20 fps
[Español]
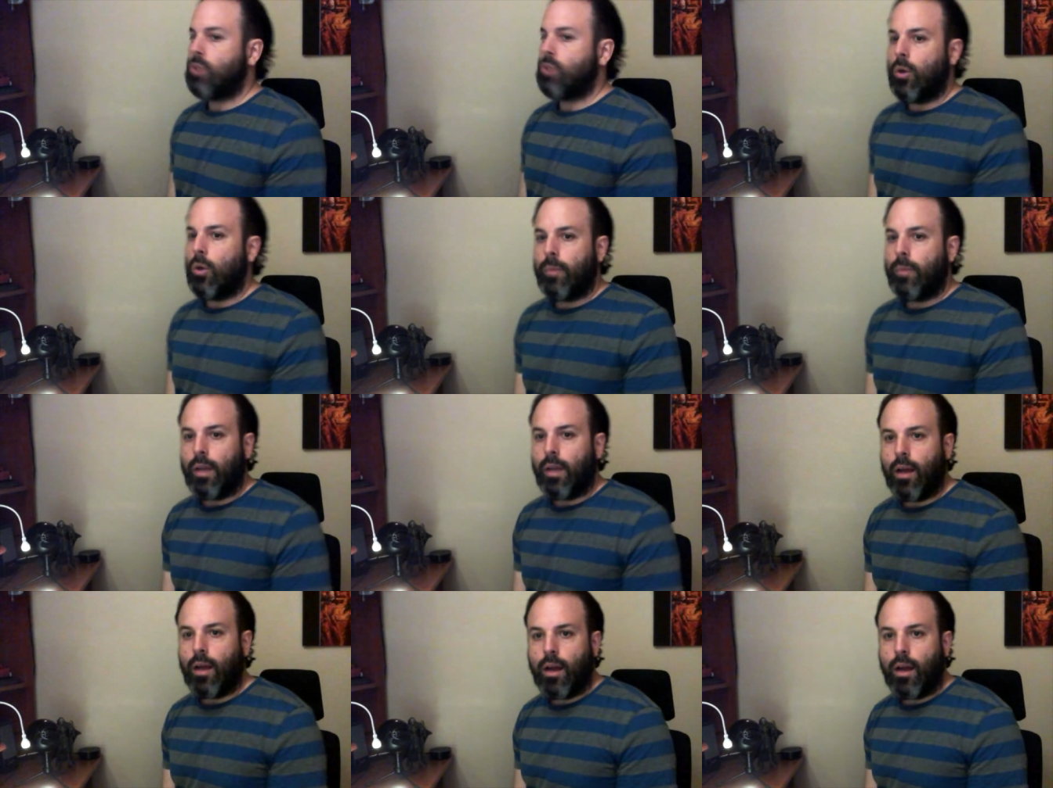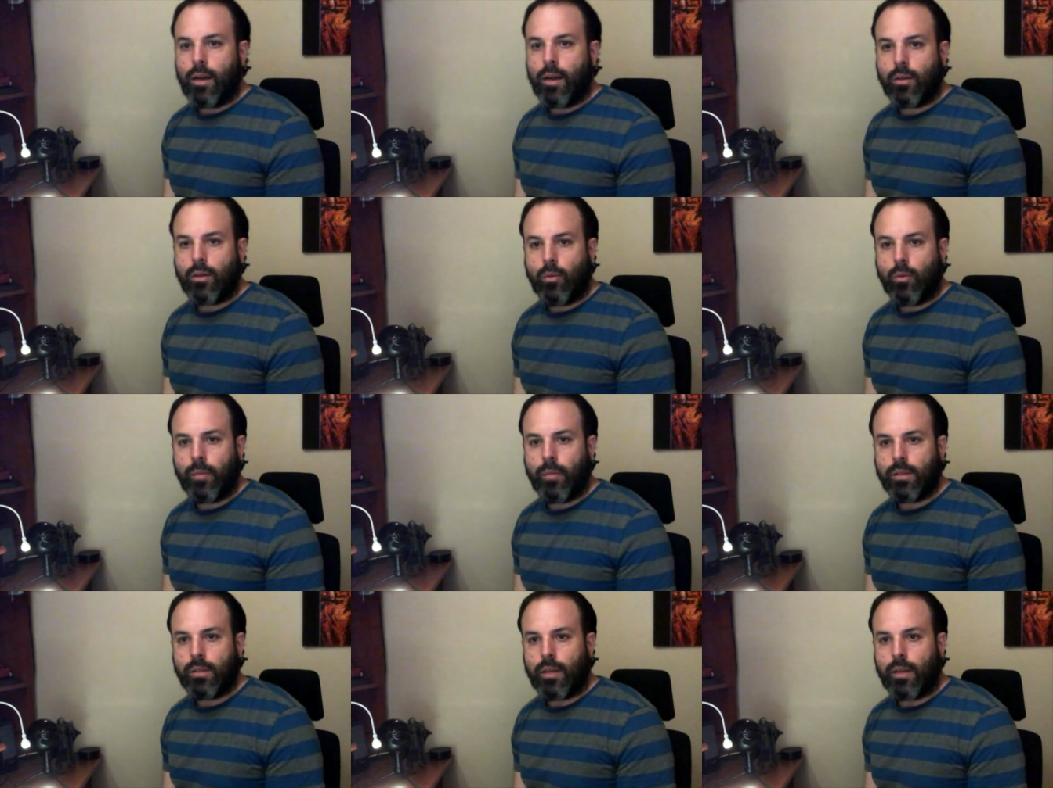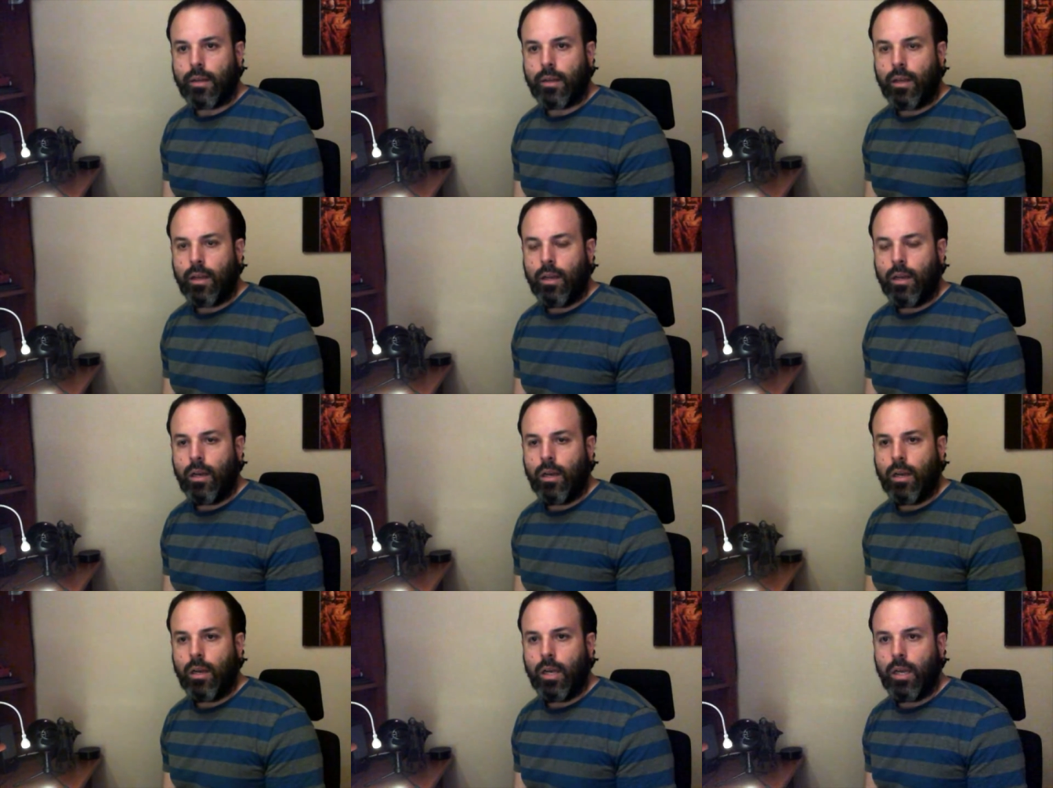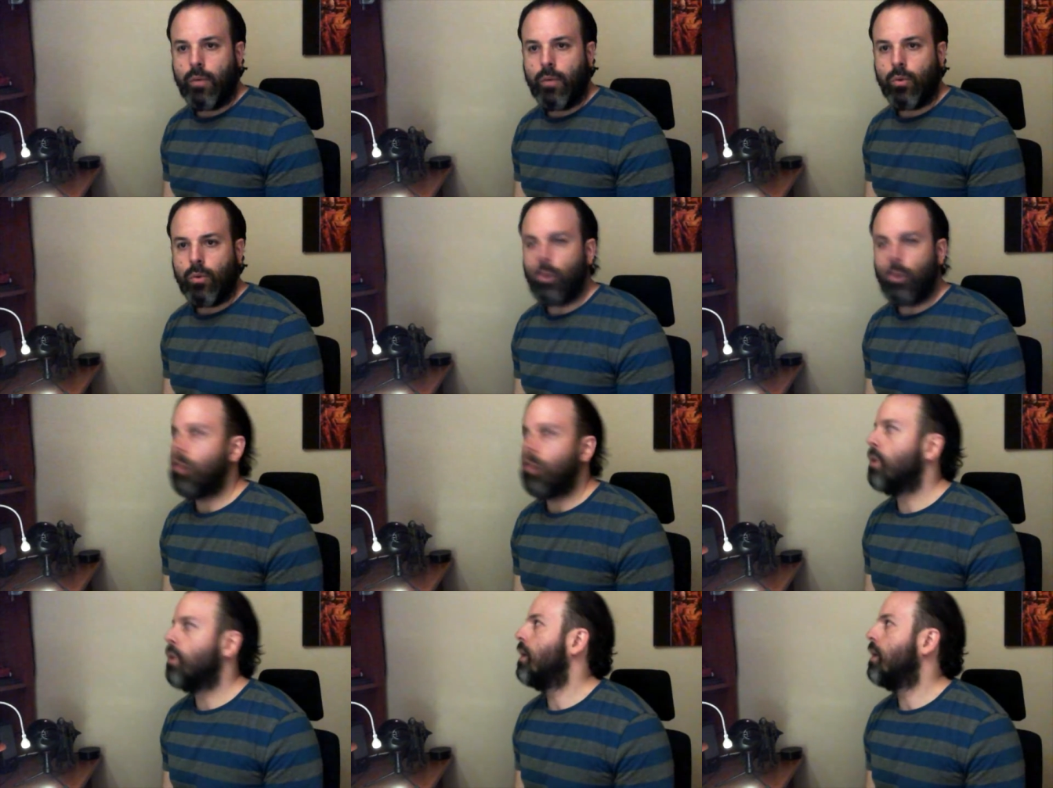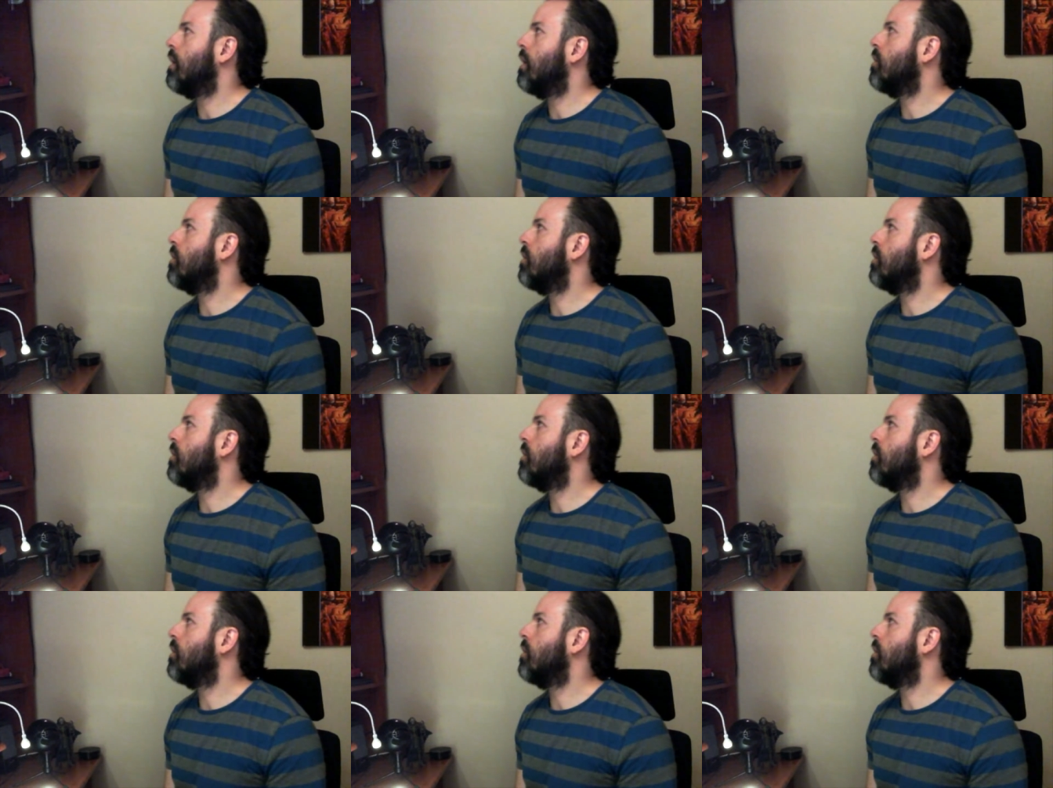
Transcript: volver a recomendar el libro de